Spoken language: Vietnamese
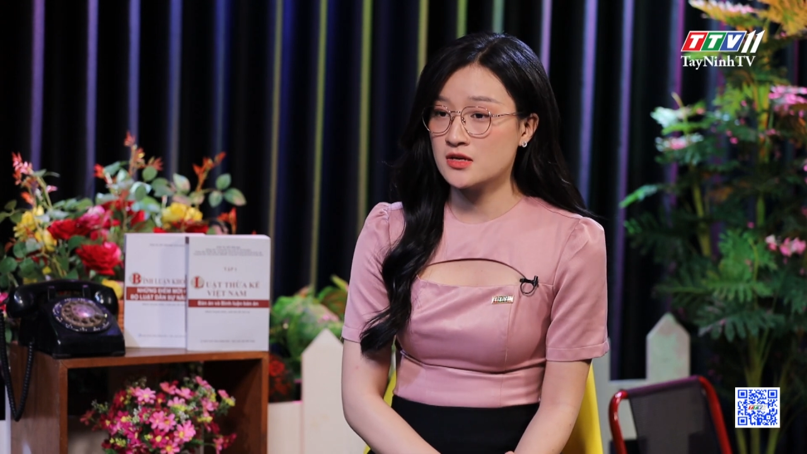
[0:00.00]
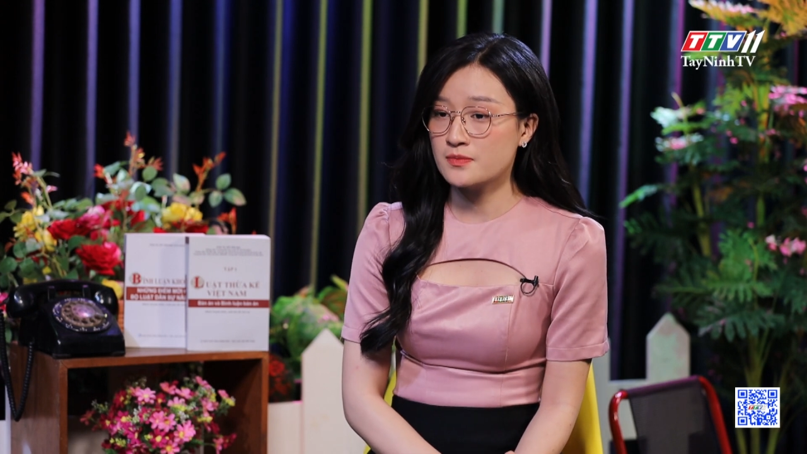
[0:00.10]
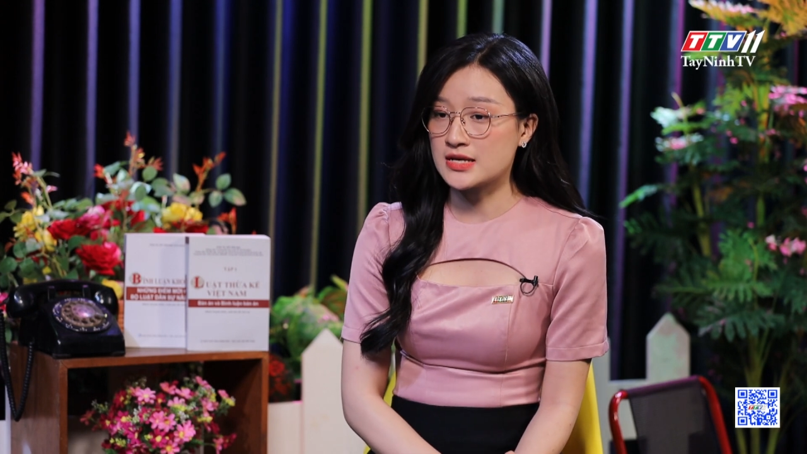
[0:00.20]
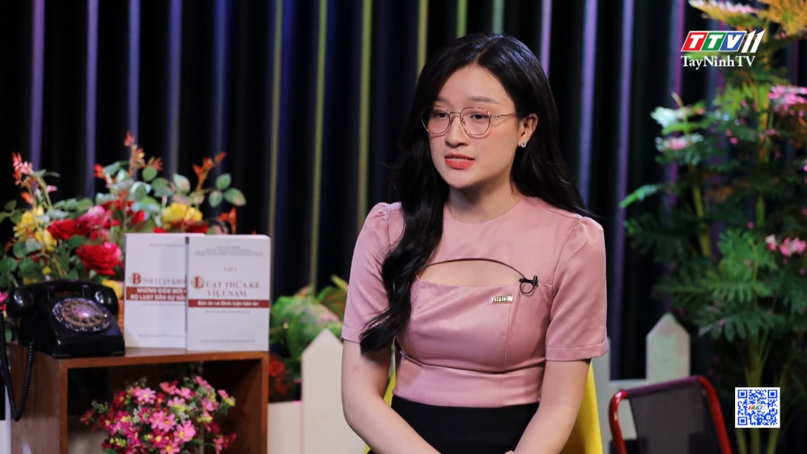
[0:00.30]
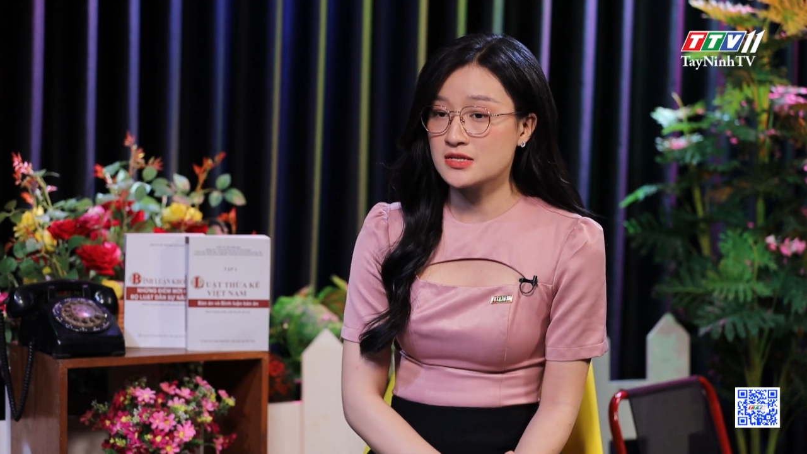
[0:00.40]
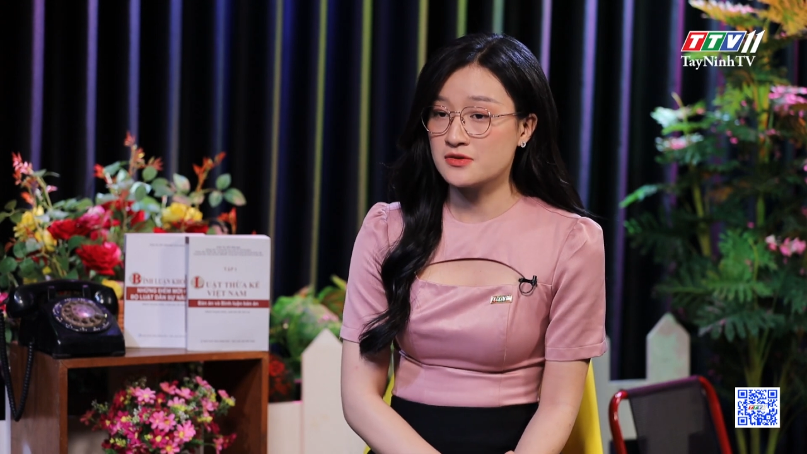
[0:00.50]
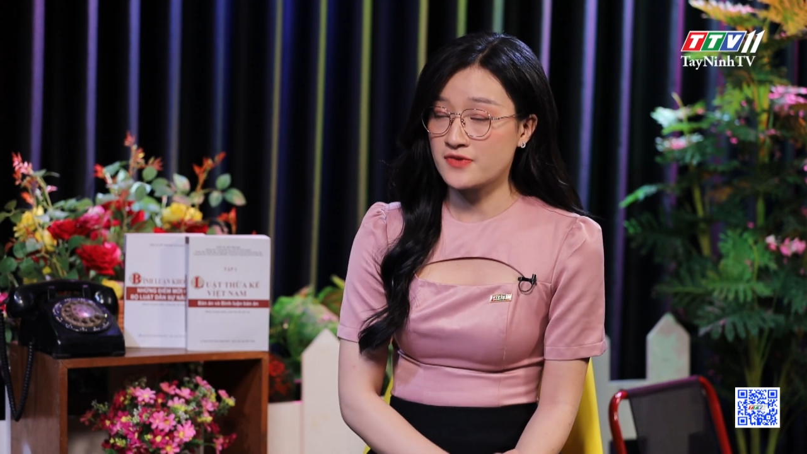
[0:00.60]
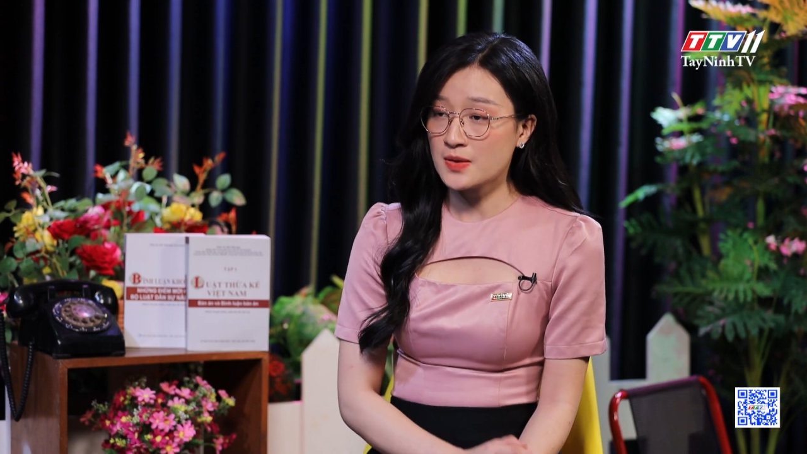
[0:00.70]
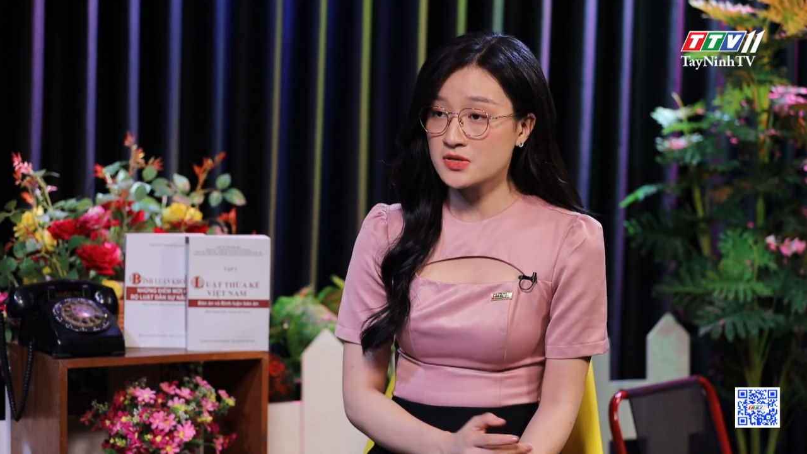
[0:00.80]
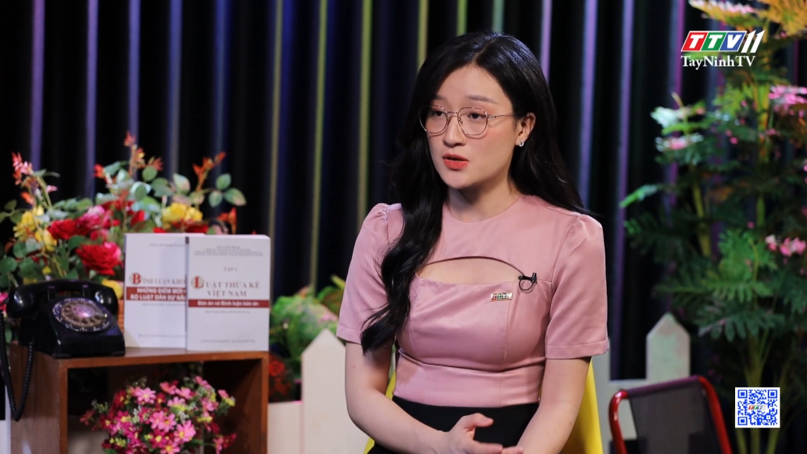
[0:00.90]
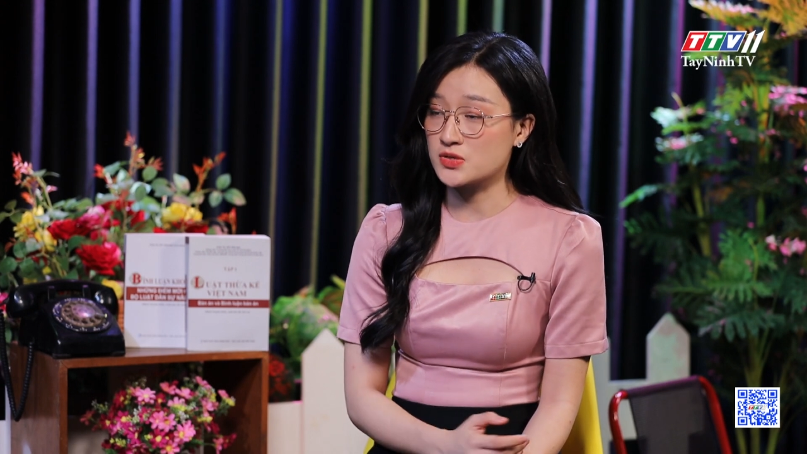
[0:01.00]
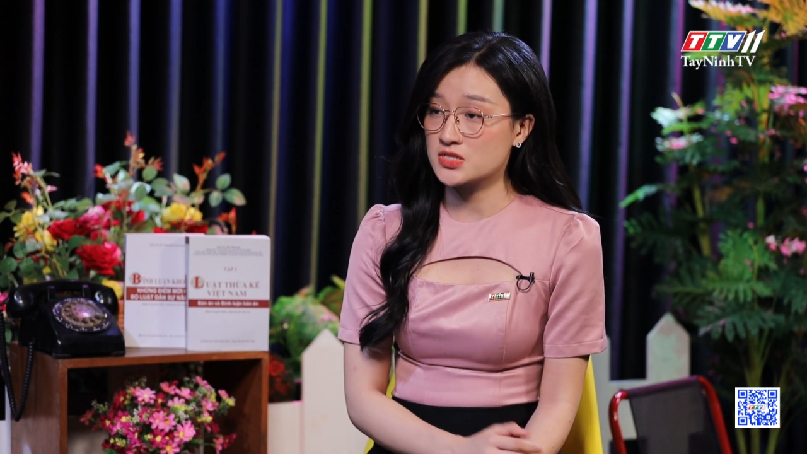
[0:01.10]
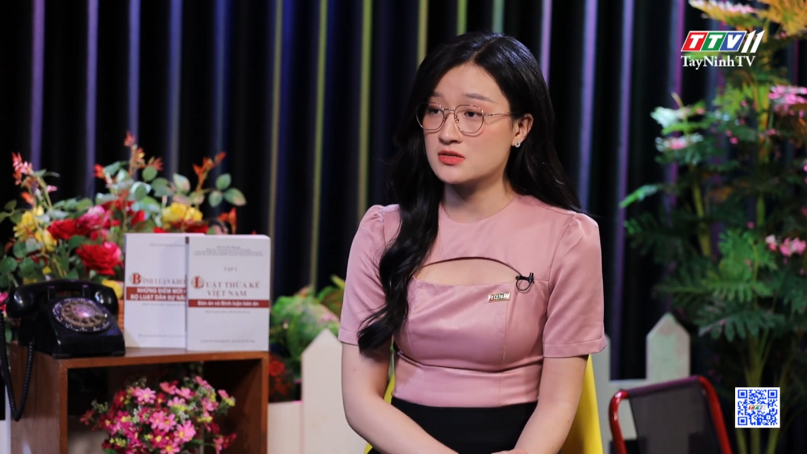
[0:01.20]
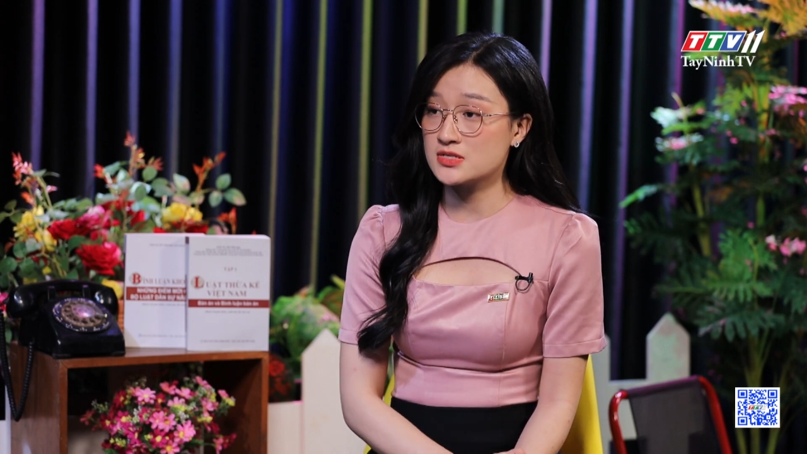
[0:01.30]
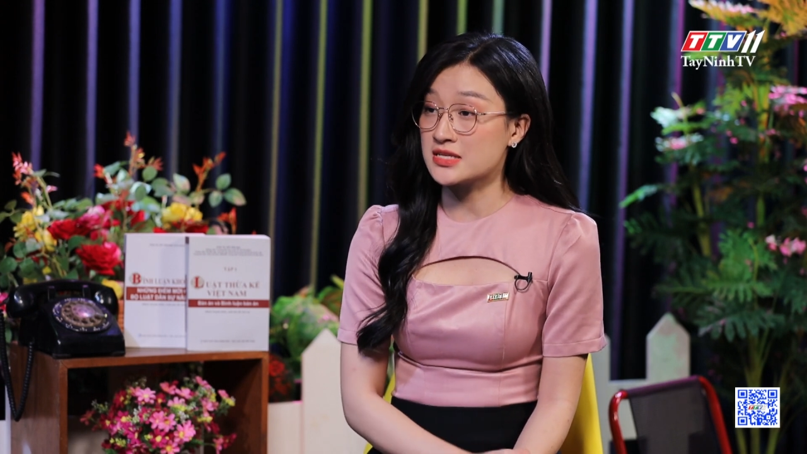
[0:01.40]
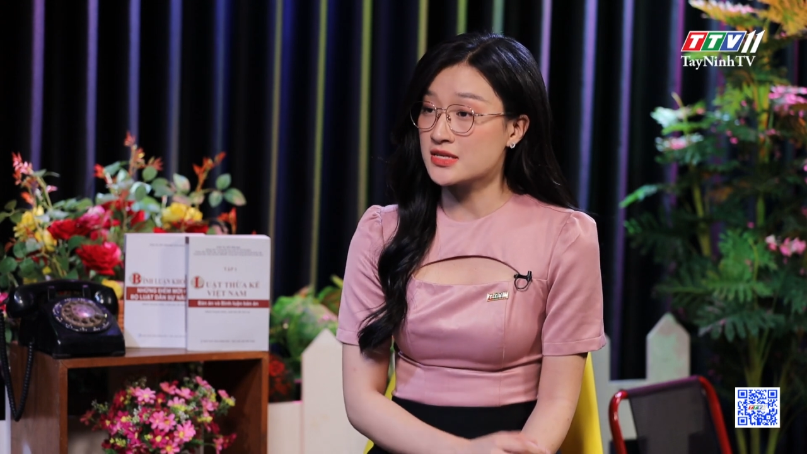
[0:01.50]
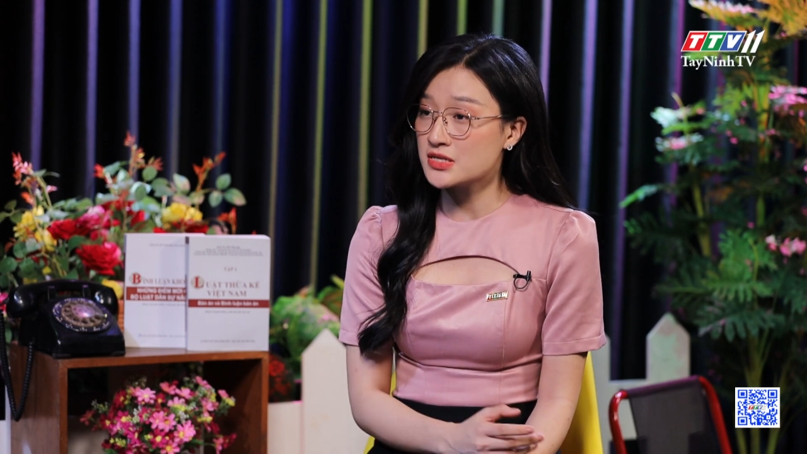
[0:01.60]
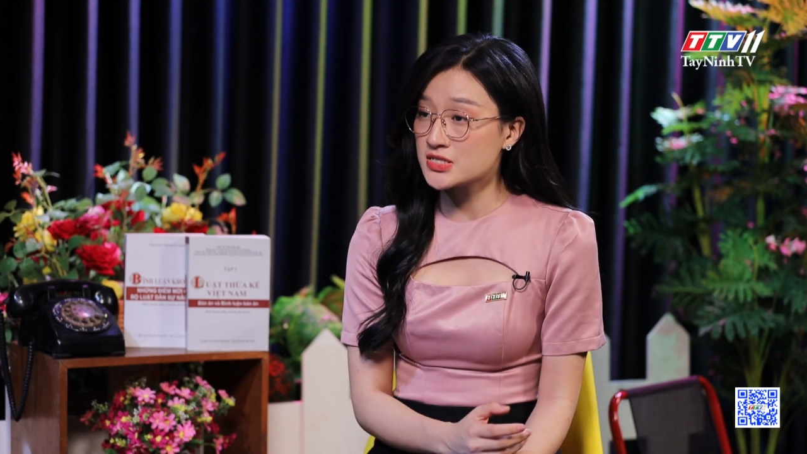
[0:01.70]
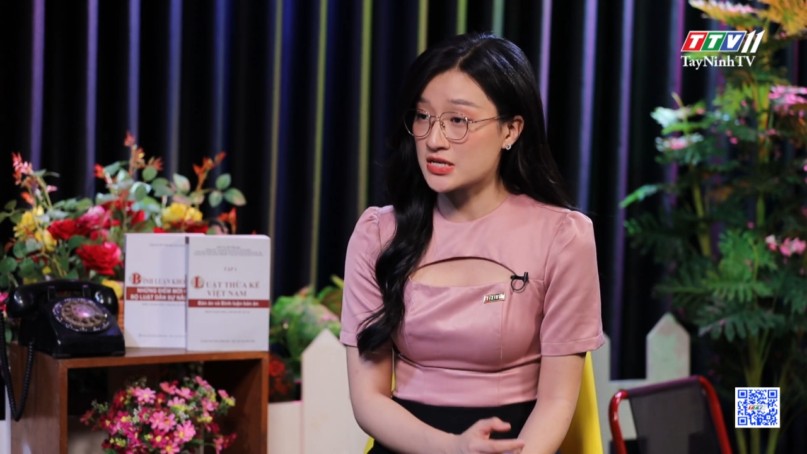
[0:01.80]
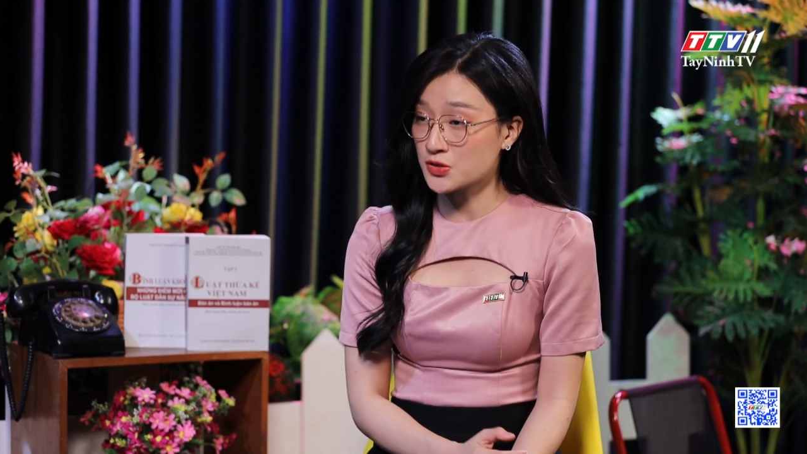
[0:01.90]
Nhưng mà xin được phép nhờ luật sư sẽ
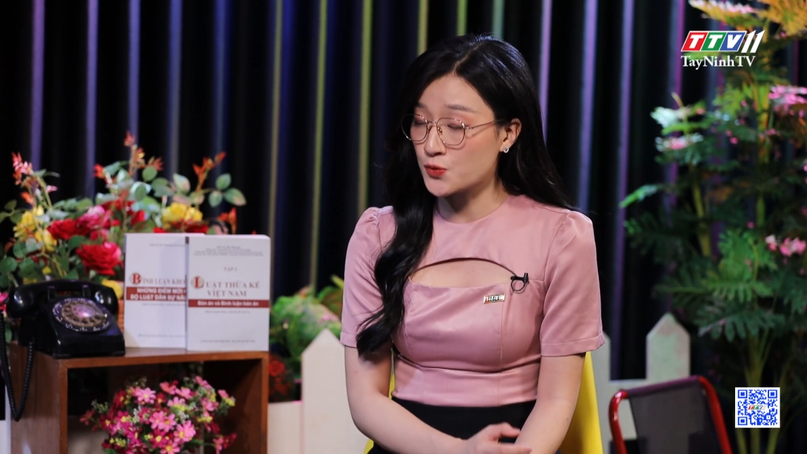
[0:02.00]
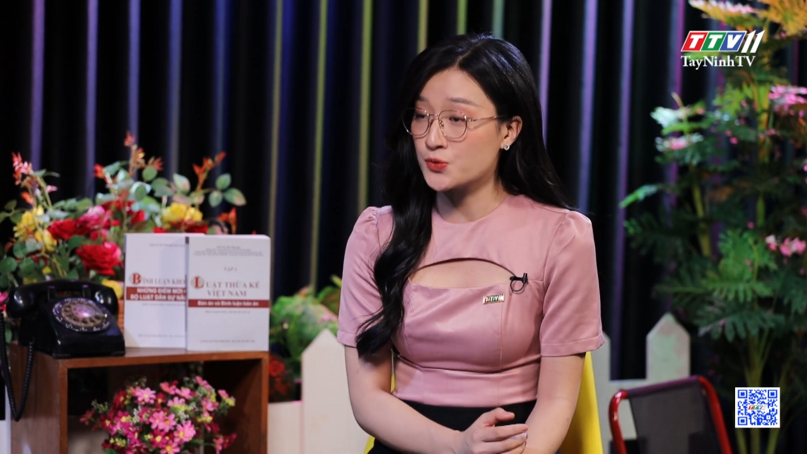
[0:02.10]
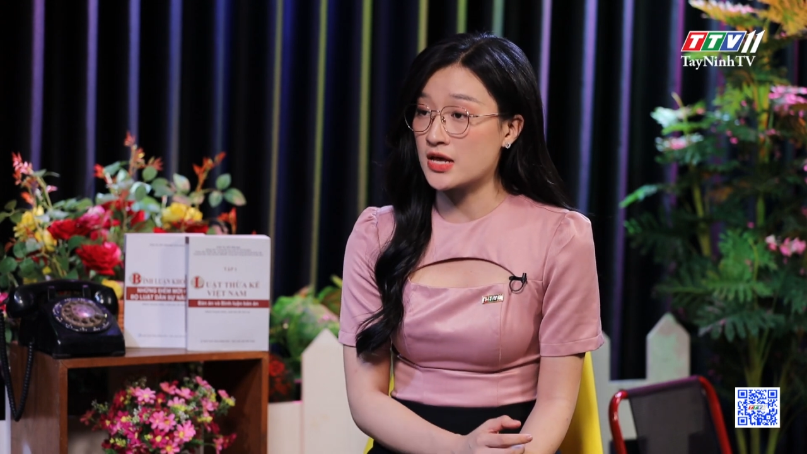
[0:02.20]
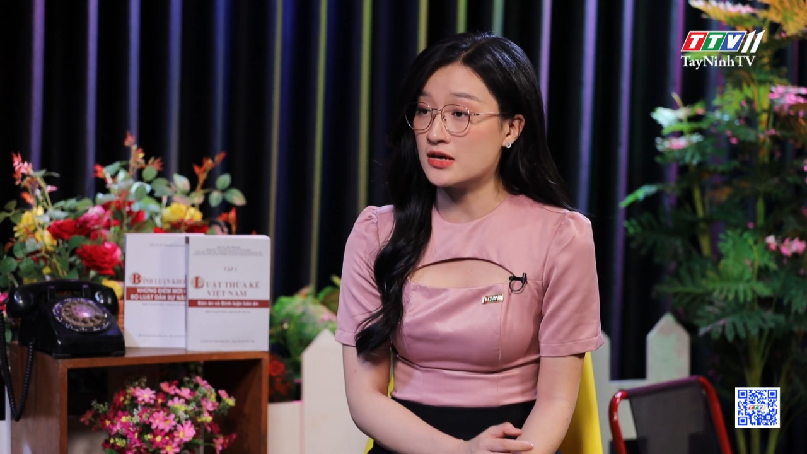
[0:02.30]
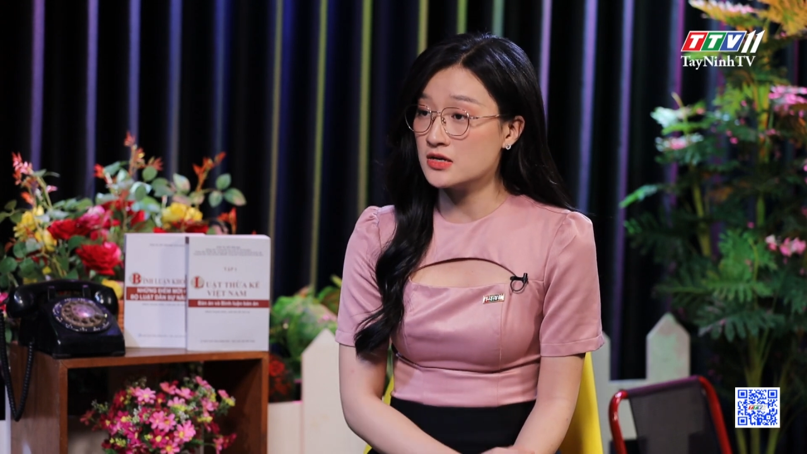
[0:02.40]
chia sẻ cụ thể